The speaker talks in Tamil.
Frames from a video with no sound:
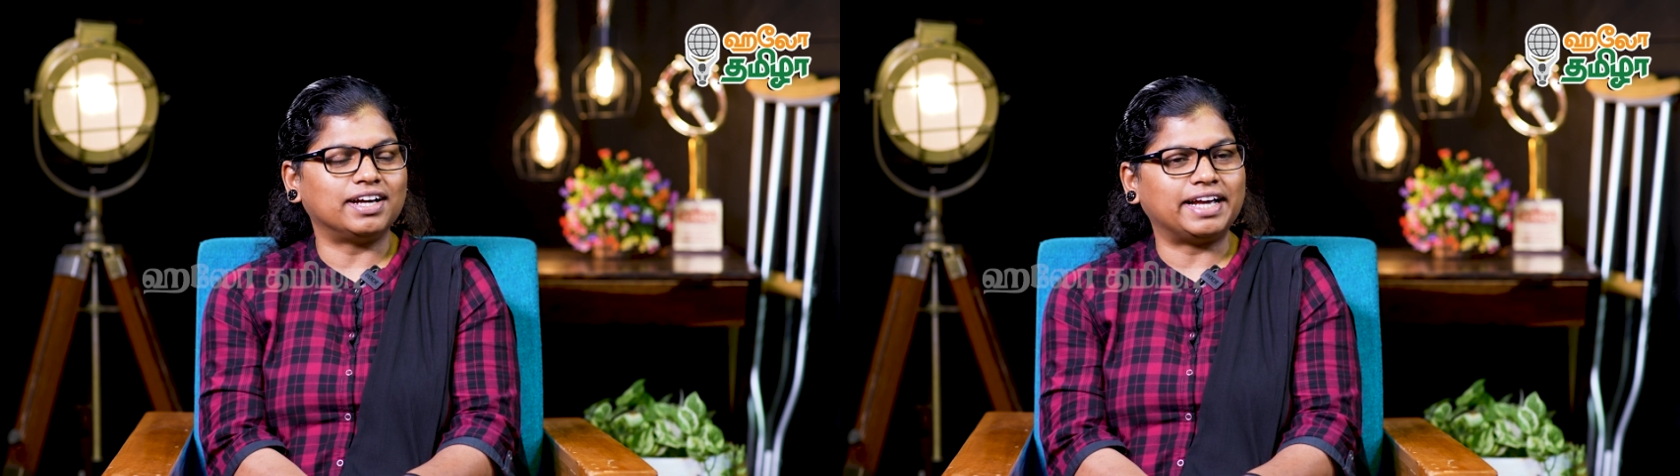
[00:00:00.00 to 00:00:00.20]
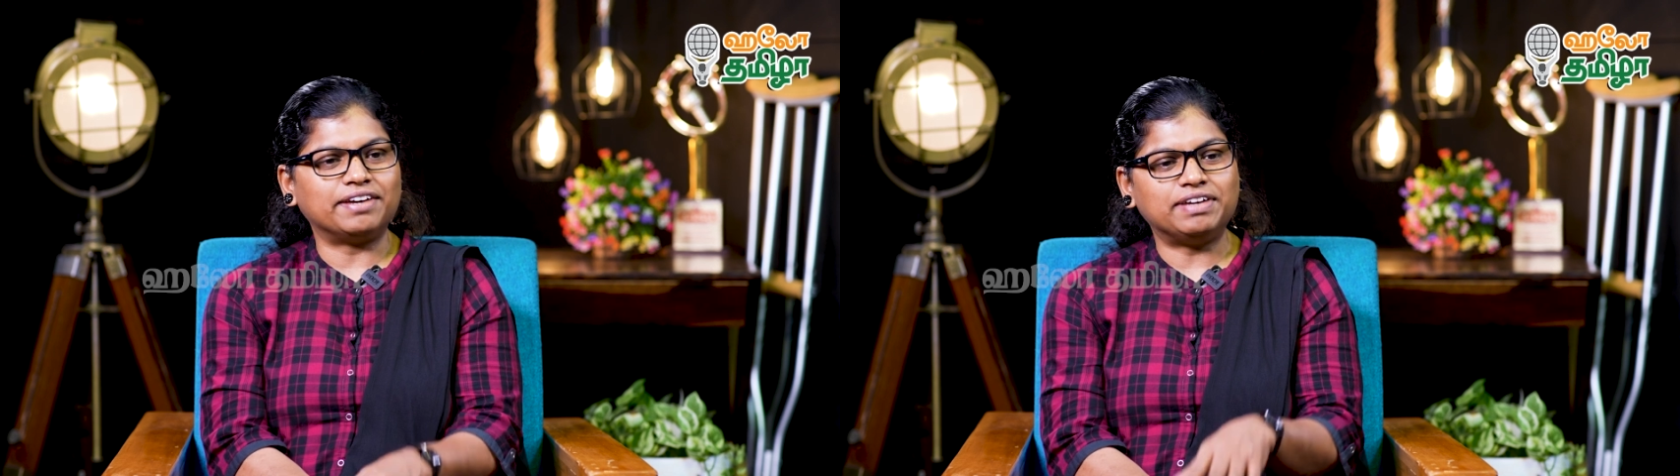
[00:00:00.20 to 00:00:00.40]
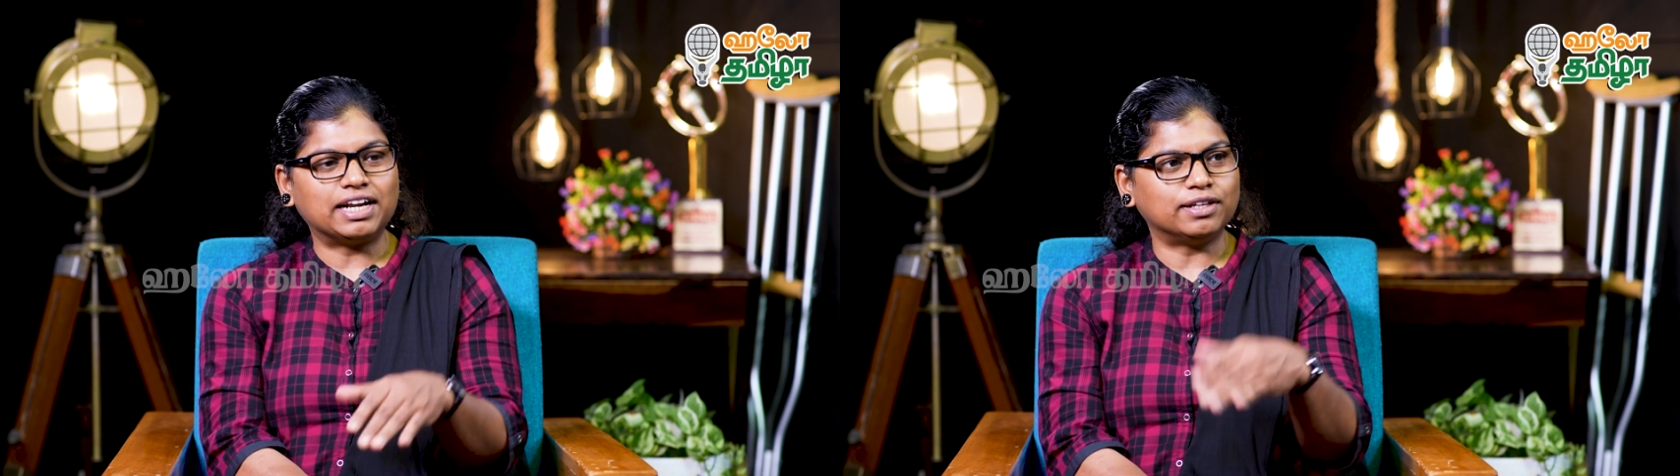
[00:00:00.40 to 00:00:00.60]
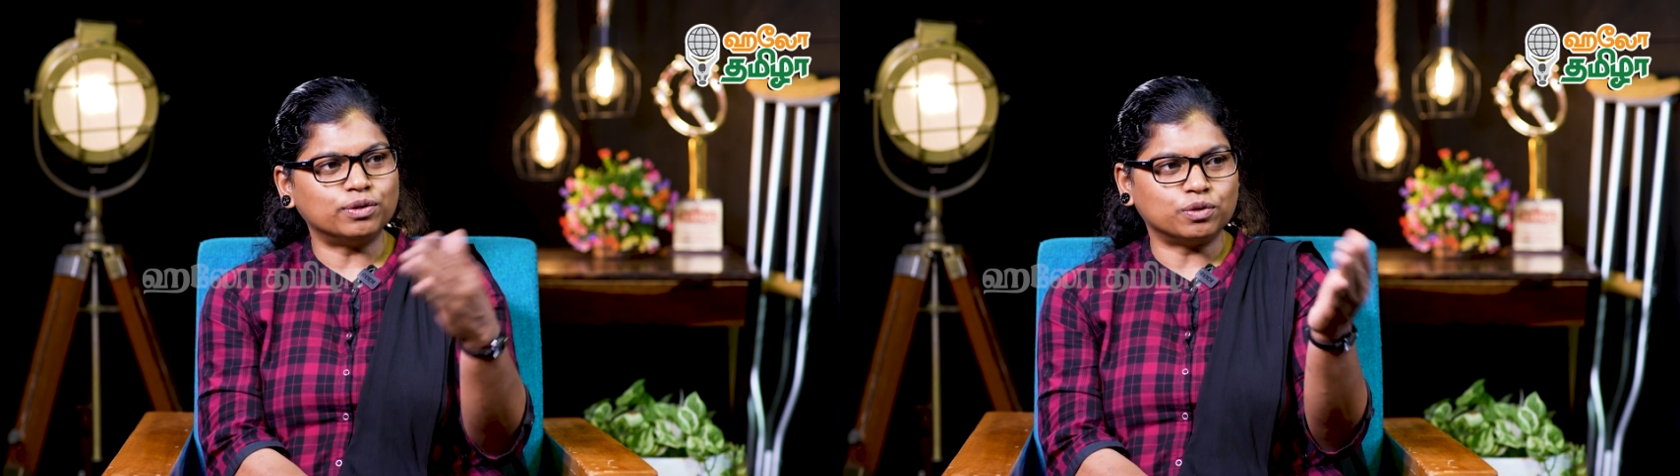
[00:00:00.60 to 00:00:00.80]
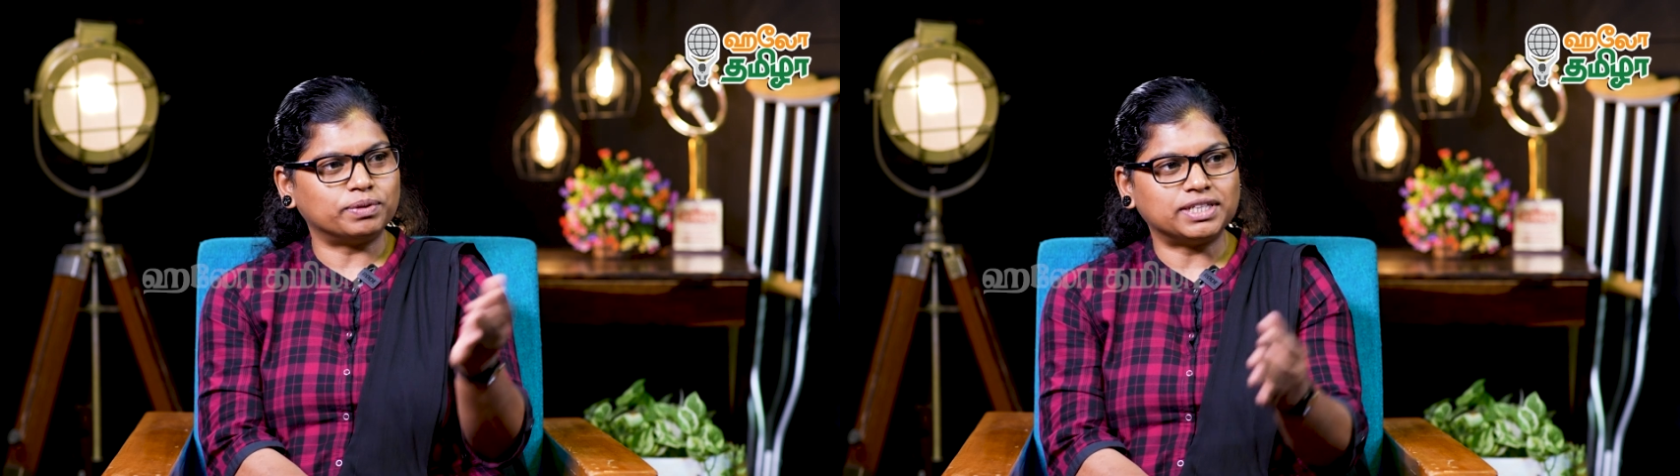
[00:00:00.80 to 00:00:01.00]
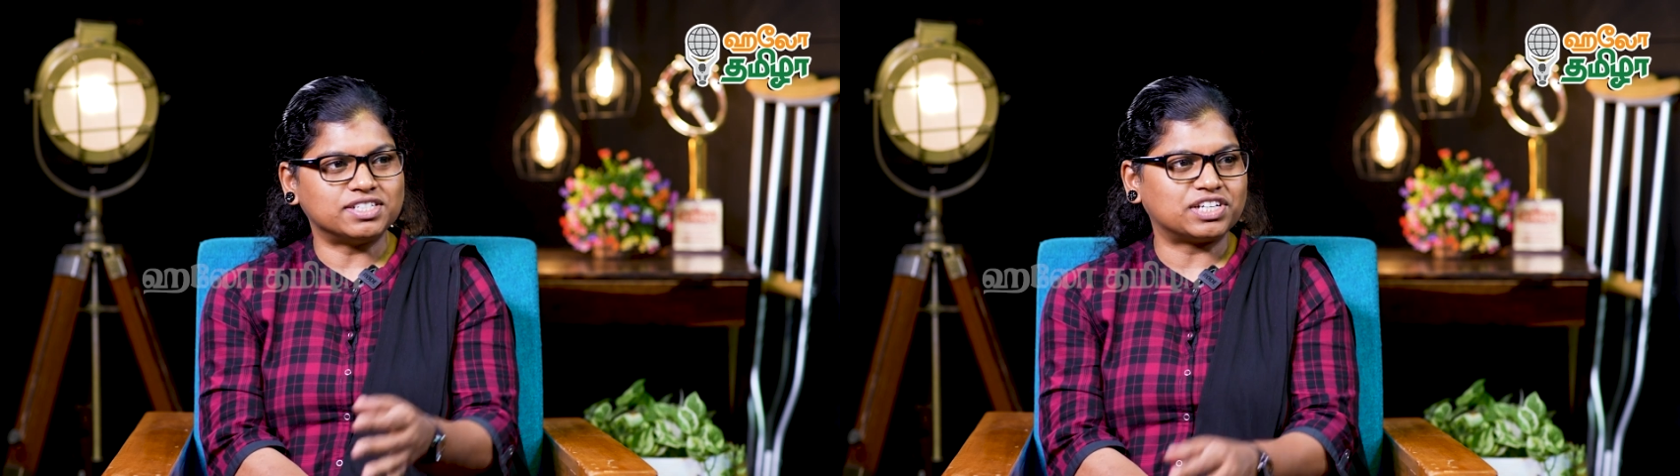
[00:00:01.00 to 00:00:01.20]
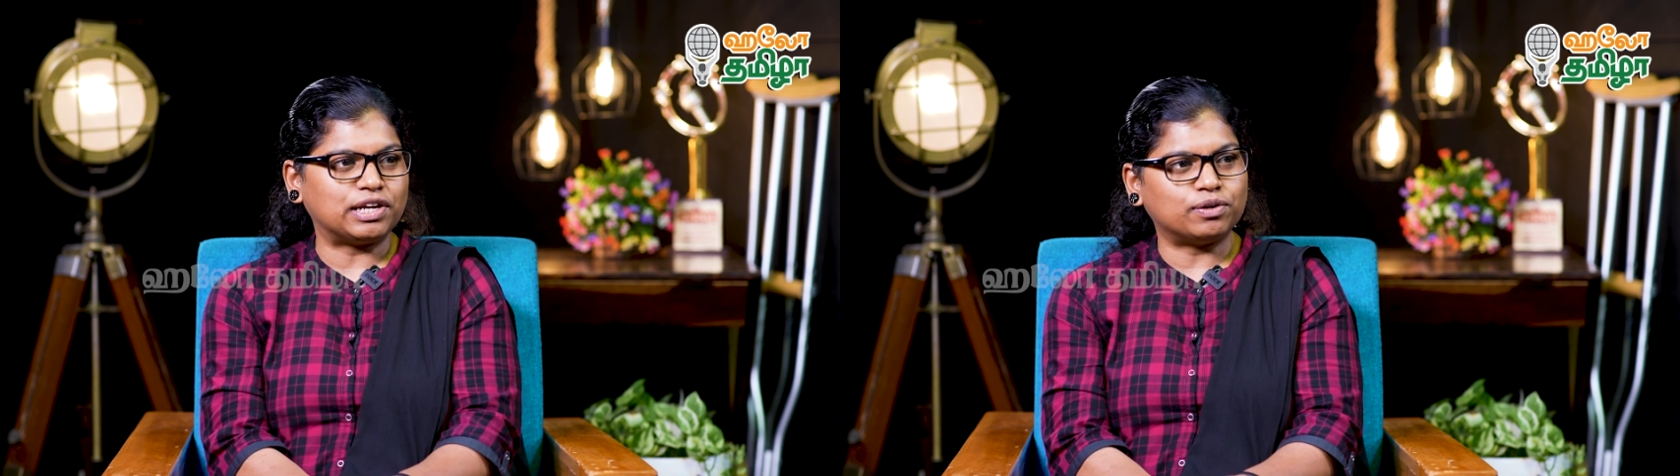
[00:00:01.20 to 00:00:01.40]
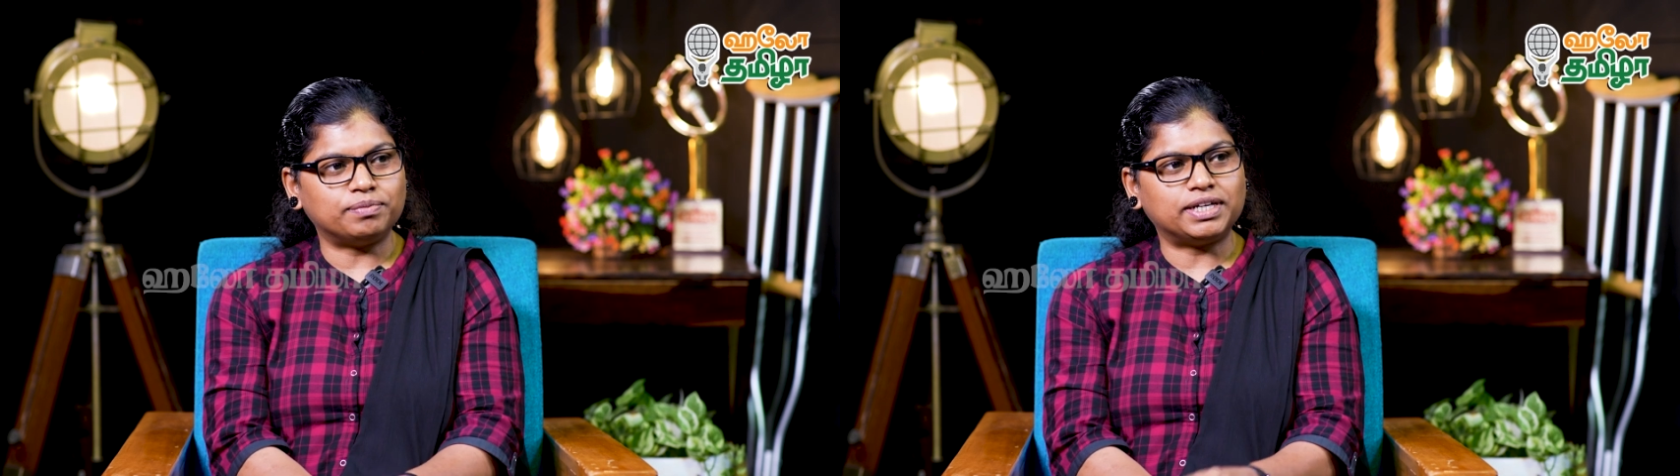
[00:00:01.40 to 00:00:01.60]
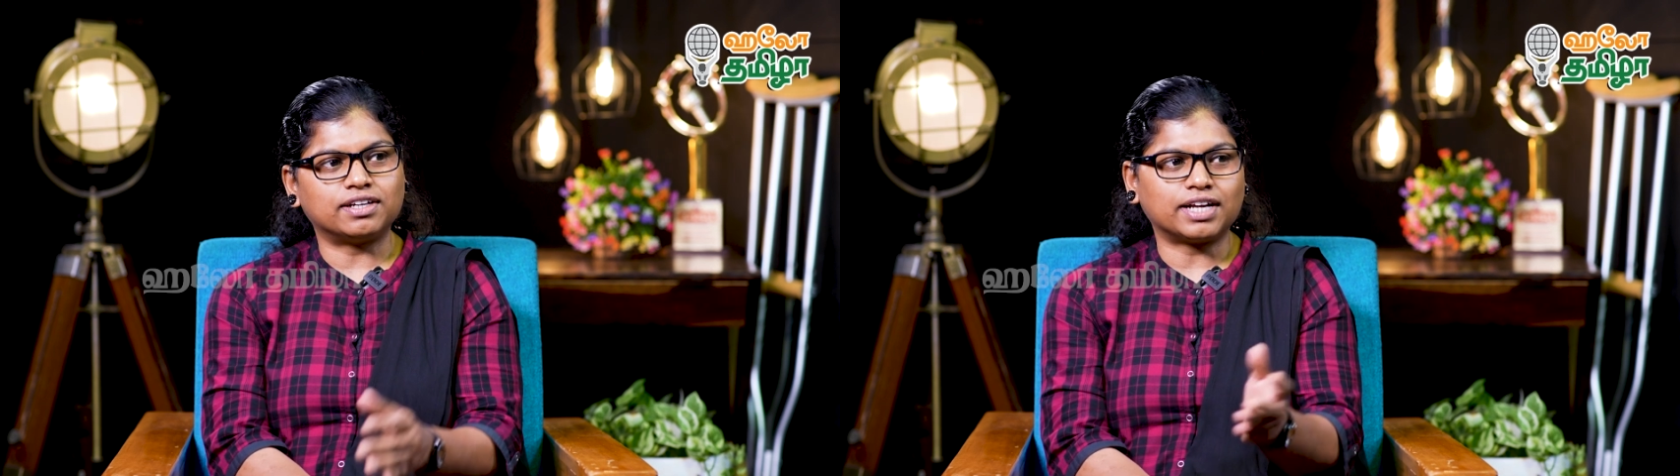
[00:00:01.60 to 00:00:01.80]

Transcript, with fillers: எங்கள் வீட்டிலேருந்து ஒரு முப்பத்தஞ்சு கிலோமீட்டர்